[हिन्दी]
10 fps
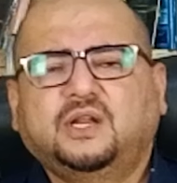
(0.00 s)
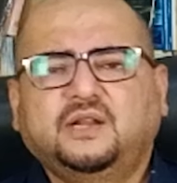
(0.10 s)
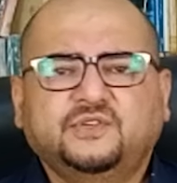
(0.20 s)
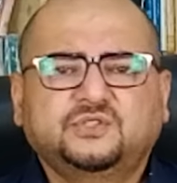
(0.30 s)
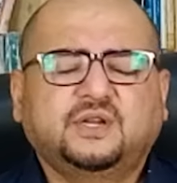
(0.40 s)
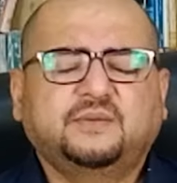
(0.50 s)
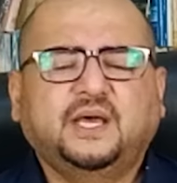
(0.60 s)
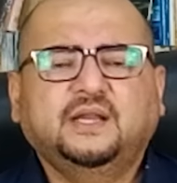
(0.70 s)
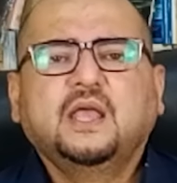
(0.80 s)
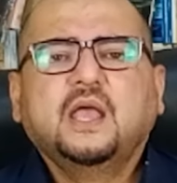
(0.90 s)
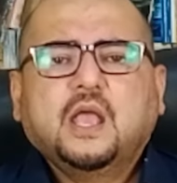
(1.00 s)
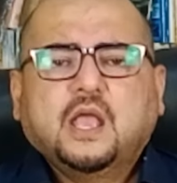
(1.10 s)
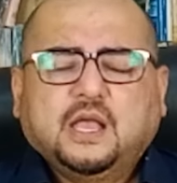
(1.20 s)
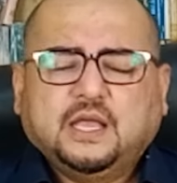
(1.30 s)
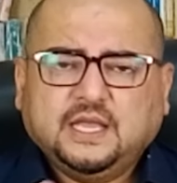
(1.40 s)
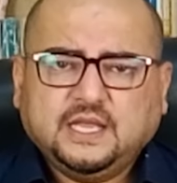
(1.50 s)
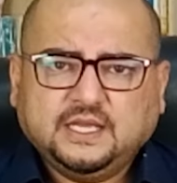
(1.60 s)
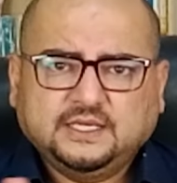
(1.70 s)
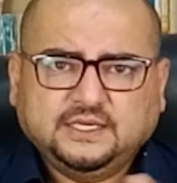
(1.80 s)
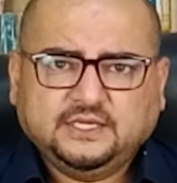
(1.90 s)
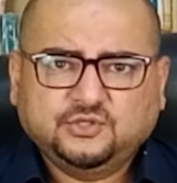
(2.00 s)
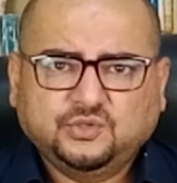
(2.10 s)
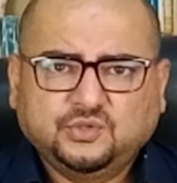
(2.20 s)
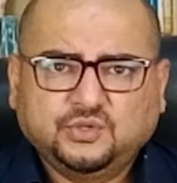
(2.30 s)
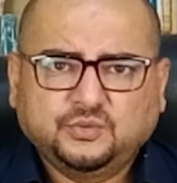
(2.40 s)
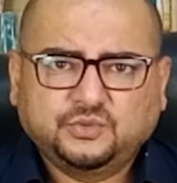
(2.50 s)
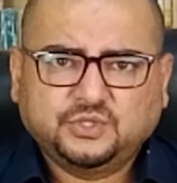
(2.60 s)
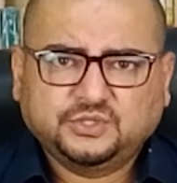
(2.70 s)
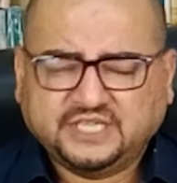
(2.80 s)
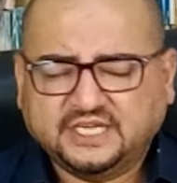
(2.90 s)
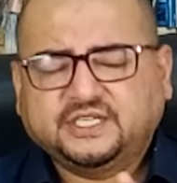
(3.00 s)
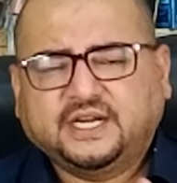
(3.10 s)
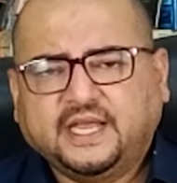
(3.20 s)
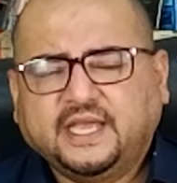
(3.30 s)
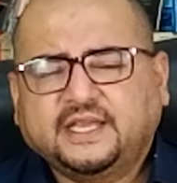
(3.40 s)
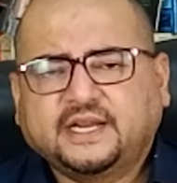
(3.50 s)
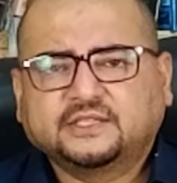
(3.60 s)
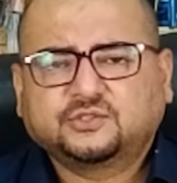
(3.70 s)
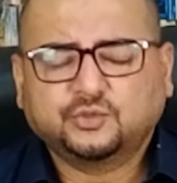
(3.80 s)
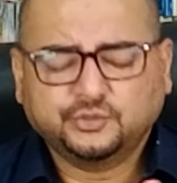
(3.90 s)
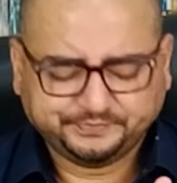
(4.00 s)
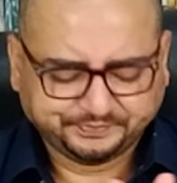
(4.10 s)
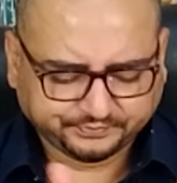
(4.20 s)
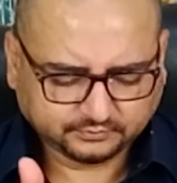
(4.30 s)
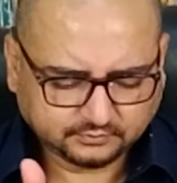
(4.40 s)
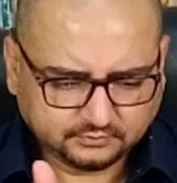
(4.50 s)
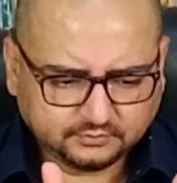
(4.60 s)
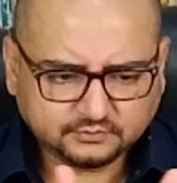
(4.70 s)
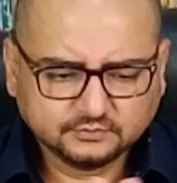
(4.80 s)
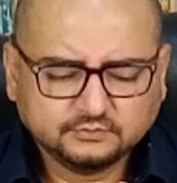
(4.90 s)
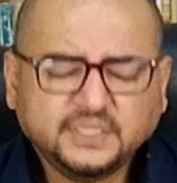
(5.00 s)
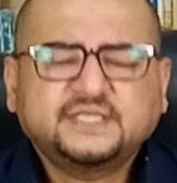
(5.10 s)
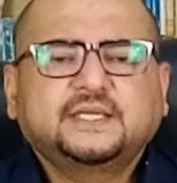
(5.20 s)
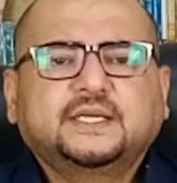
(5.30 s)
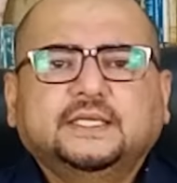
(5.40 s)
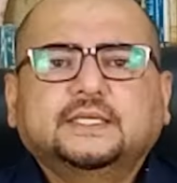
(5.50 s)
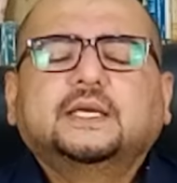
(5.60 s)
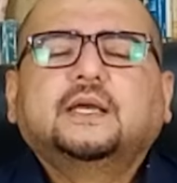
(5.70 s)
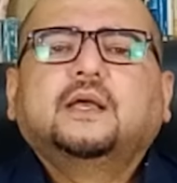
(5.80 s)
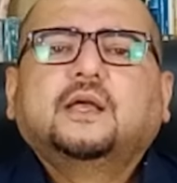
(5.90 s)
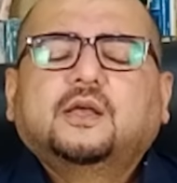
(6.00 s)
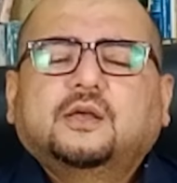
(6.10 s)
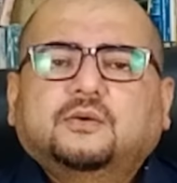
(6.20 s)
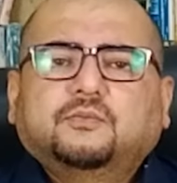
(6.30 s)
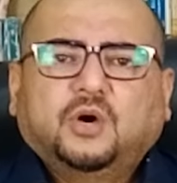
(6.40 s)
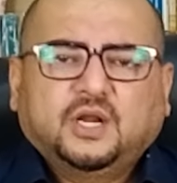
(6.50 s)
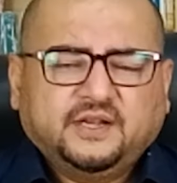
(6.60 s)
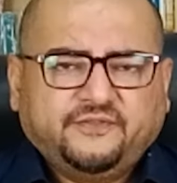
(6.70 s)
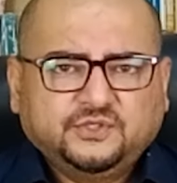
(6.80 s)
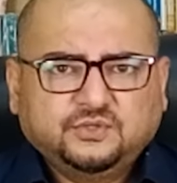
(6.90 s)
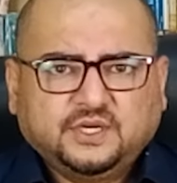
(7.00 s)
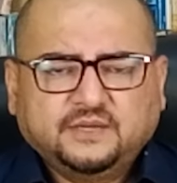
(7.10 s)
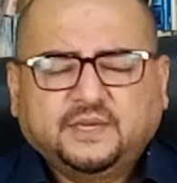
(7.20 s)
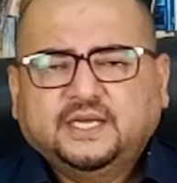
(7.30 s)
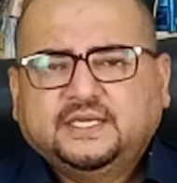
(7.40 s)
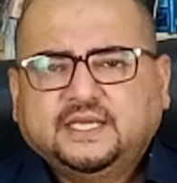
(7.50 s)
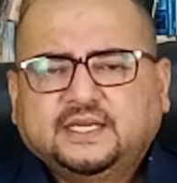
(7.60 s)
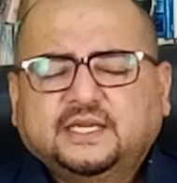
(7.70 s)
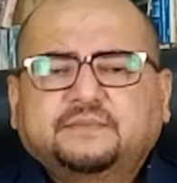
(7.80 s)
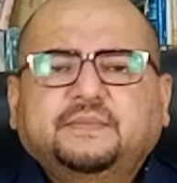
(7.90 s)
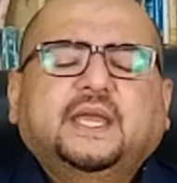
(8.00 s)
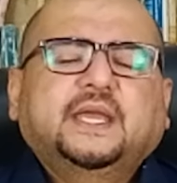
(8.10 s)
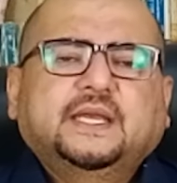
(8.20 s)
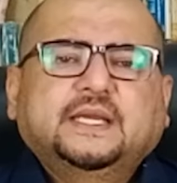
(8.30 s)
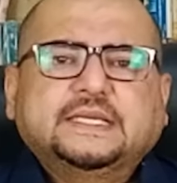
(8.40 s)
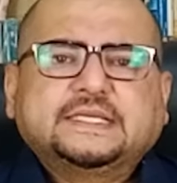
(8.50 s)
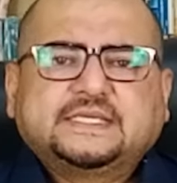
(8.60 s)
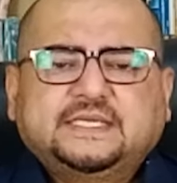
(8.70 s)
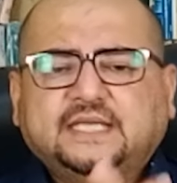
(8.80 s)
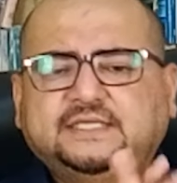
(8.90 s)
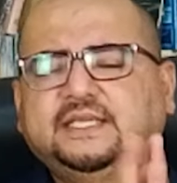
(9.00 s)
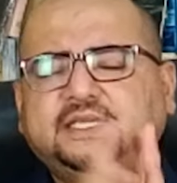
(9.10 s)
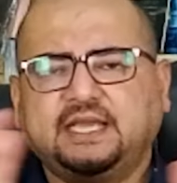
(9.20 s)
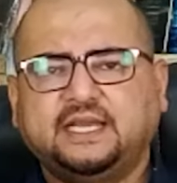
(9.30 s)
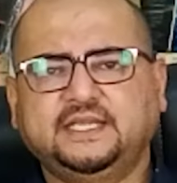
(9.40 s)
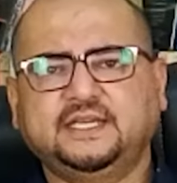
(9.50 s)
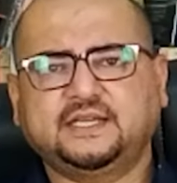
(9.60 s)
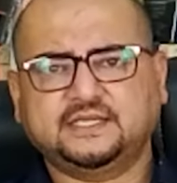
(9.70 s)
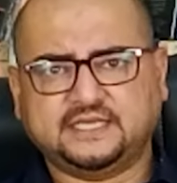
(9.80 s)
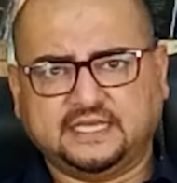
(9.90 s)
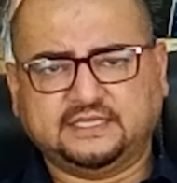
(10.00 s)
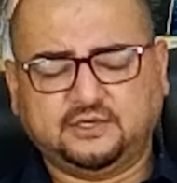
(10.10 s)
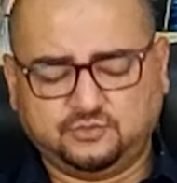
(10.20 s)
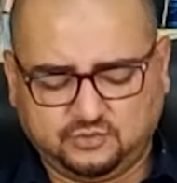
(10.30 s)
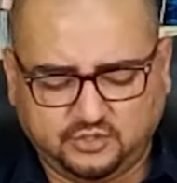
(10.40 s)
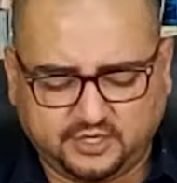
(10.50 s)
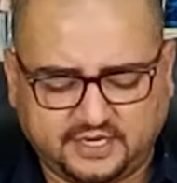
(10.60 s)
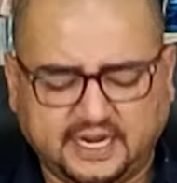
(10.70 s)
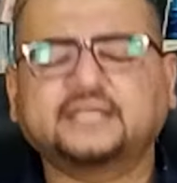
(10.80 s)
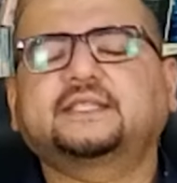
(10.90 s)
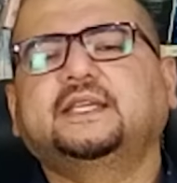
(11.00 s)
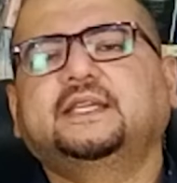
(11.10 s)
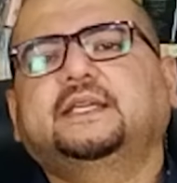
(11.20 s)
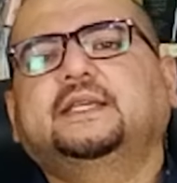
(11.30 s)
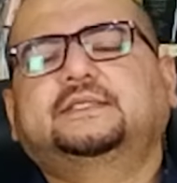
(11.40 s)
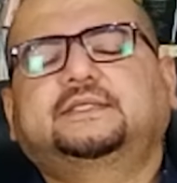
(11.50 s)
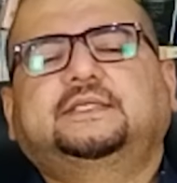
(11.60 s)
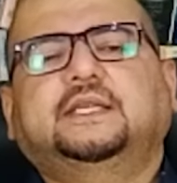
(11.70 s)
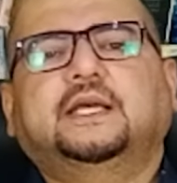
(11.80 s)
मौलाना फजल रहमान ने जो चंद चढ़ाया है रात को बेसिकली मौलाना फजल रहमान की अगर मैं सियासी कैरियर का जायज़ा लूँ और रात की इस